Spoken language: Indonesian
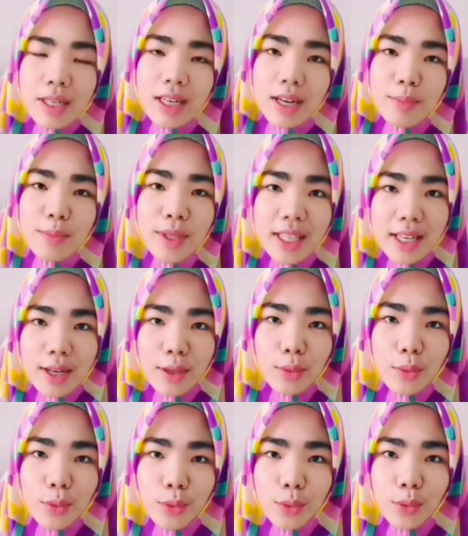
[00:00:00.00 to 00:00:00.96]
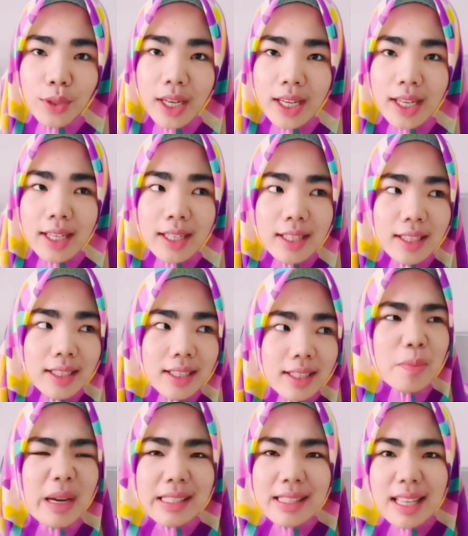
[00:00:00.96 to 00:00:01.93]
beneran bikin aku kayak
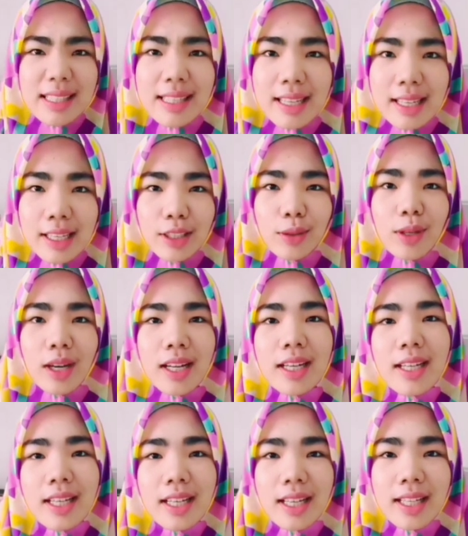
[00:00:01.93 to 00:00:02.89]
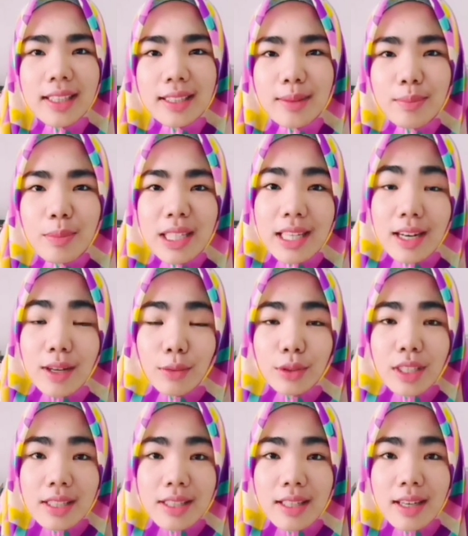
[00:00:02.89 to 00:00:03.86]
masa sih gitu kan bikin
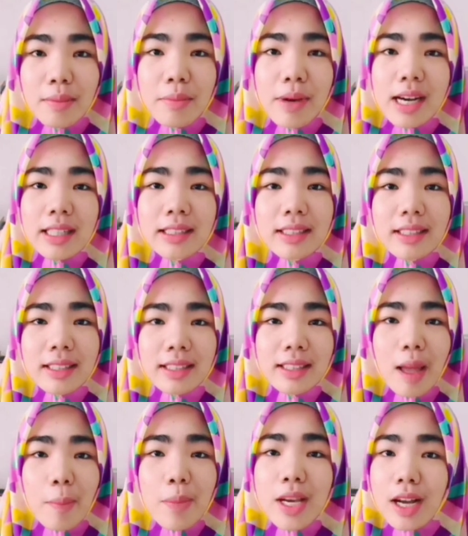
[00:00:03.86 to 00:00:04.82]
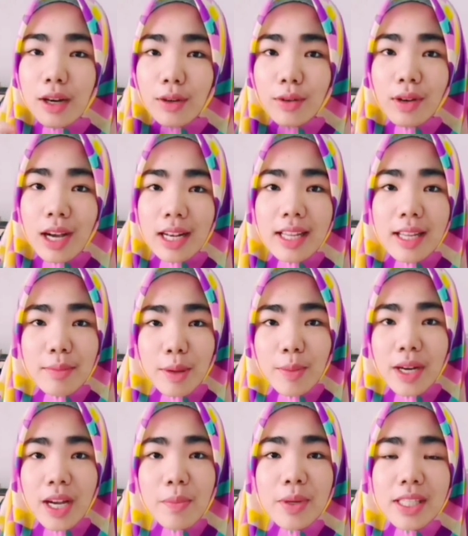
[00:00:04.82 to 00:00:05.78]
aku tercengang banget tapi kalau kalian
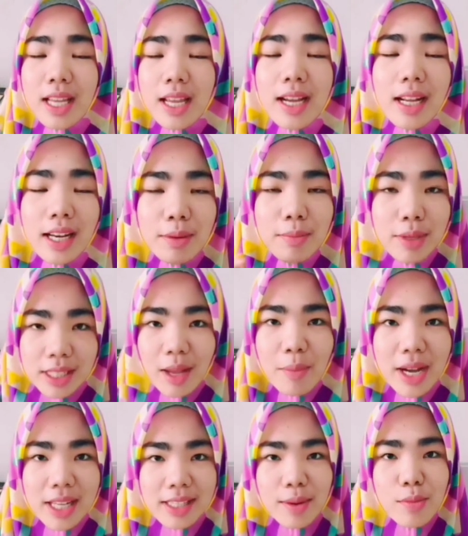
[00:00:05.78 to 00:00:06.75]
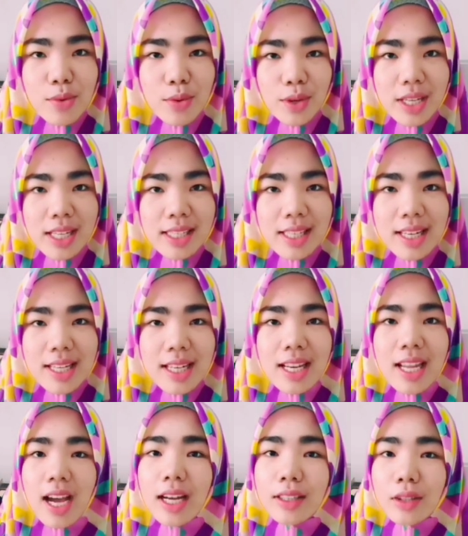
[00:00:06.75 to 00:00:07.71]
memang nggak percaya kalian bisa baca buku ini
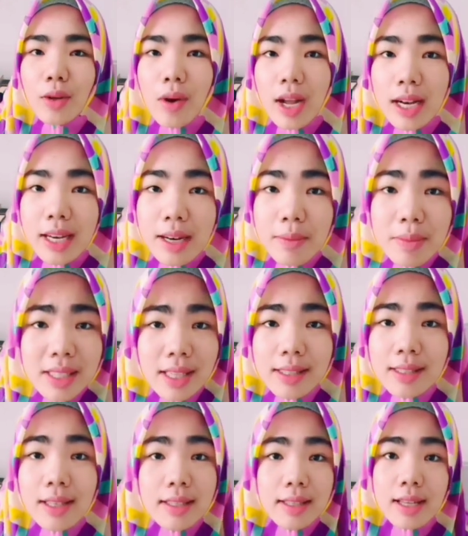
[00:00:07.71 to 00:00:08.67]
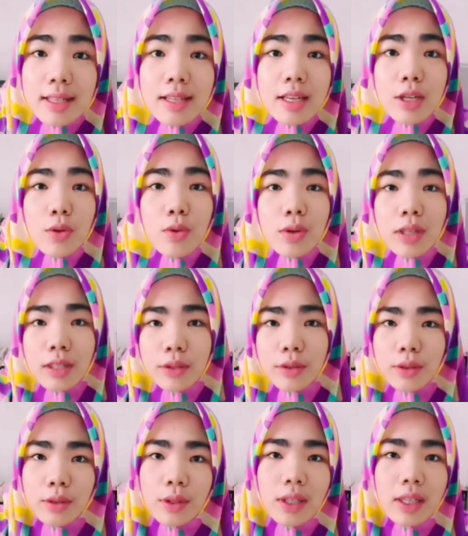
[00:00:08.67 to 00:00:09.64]
sendiri atau kalian bisa search aja di Google
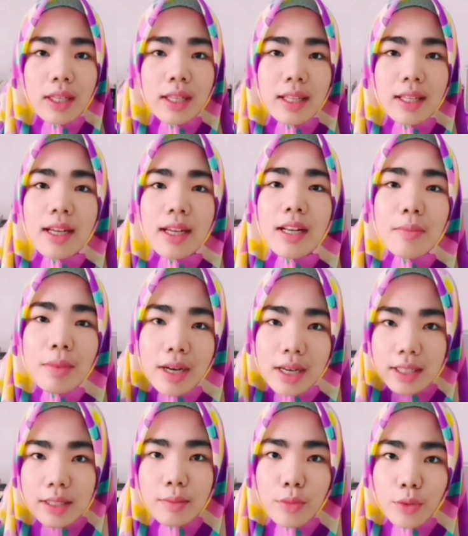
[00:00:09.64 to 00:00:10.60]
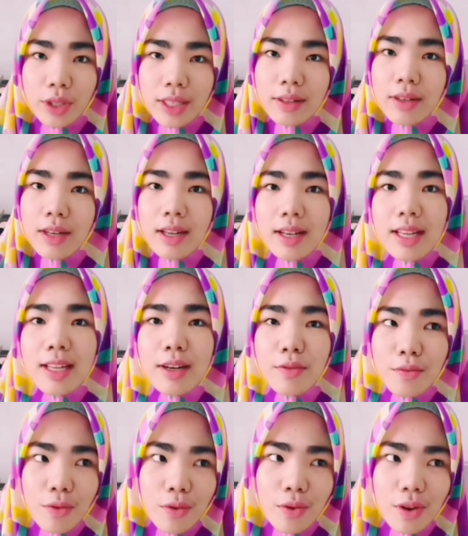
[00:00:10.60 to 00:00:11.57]
dulu kalian bakal nemuin
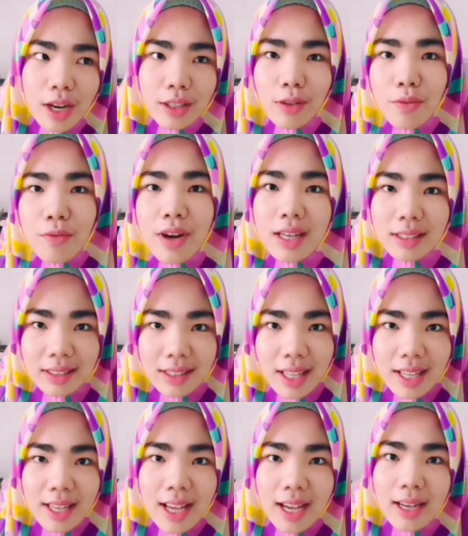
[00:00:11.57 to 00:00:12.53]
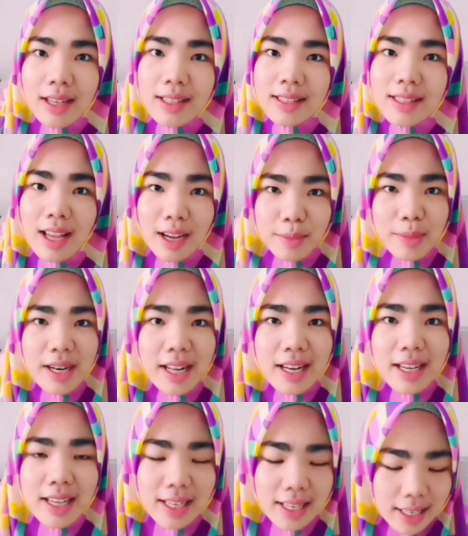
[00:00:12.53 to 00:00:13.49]
info atau fakta yang sangat
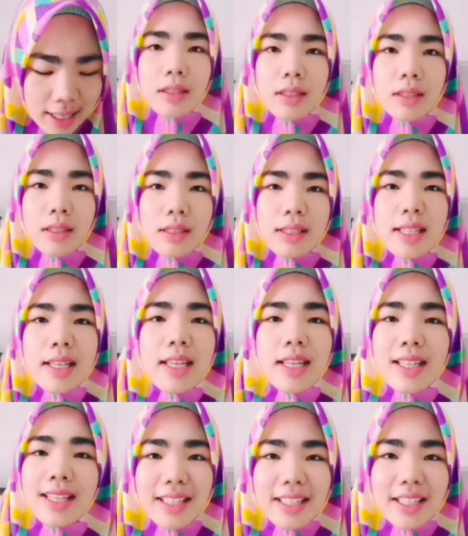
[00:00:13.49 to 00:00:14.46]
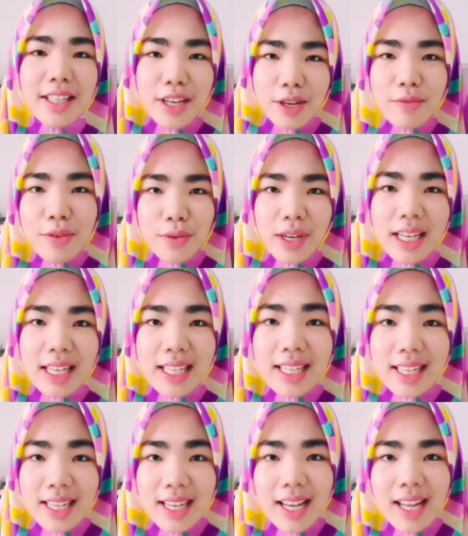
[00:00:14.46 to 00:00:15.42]
menarik ini jadi di review
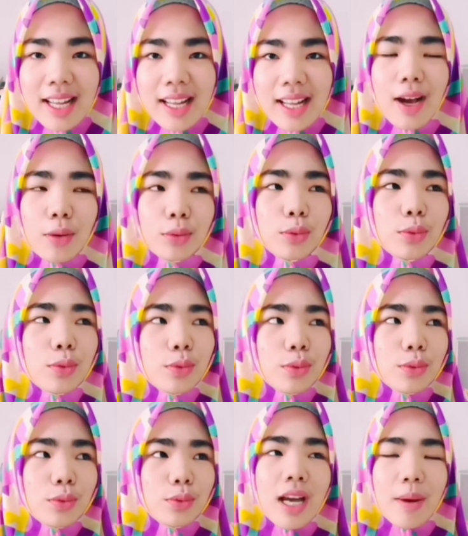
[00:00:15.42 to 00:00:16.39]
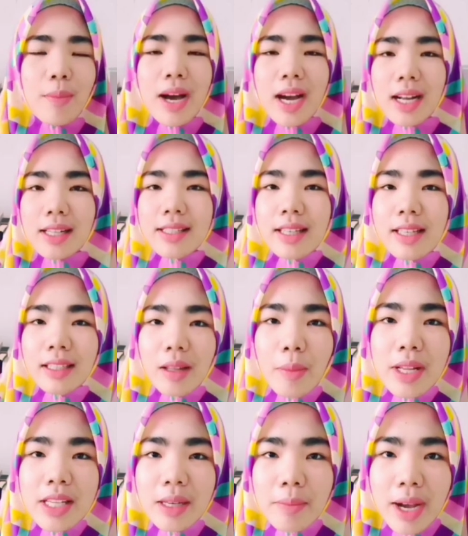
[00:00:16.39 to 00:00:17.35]
kali ini ya aku tuh gak bakal
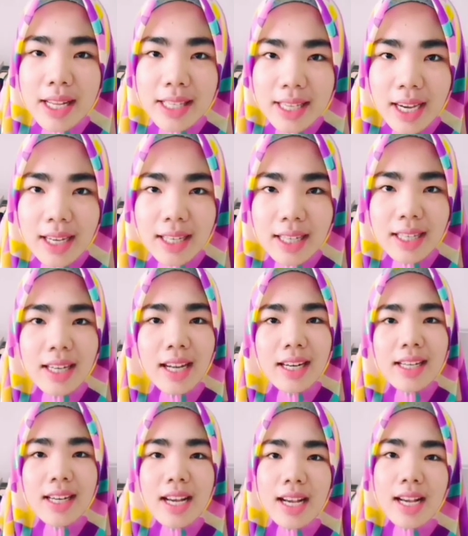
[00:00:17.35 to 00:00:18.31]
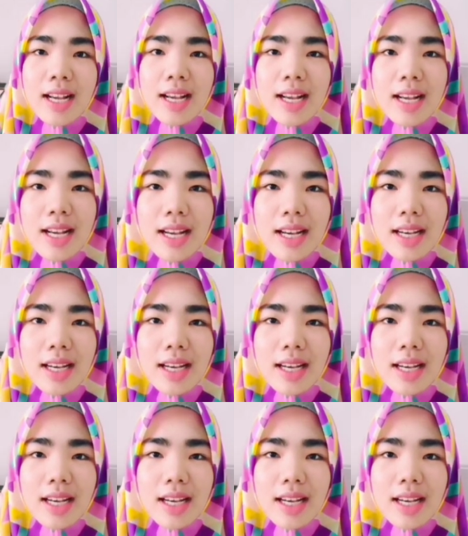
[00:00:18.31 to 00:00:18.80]
cerita banyak-banyak karena